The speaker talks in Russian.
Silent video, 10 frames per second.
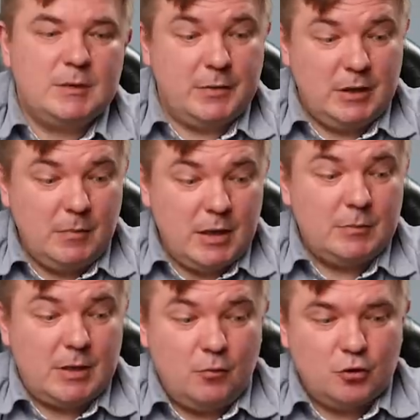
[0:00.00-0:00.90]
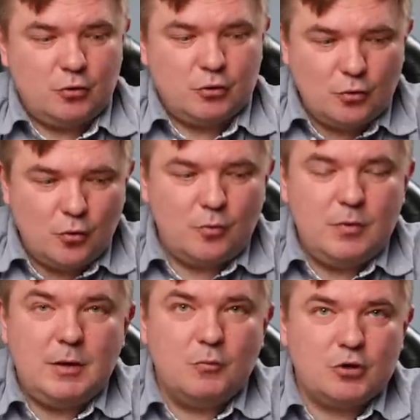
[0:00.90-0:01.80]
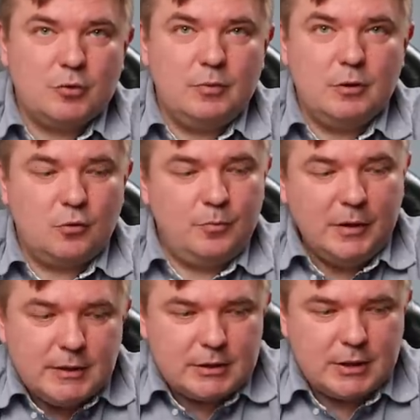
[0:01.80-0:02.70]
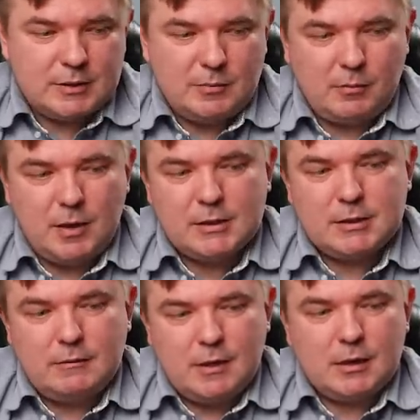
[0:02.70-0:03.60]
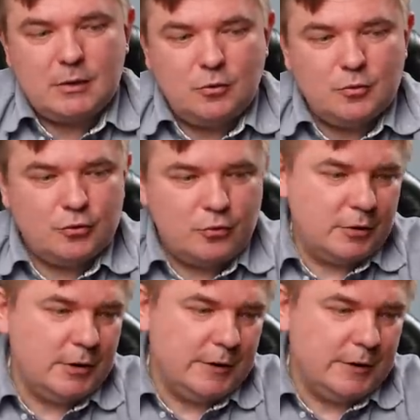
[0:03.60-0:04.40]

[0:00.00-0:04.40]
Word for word: С пониманием того, что 100 рублей можно было купить, сейчас Сбербанк заявляет о том, что он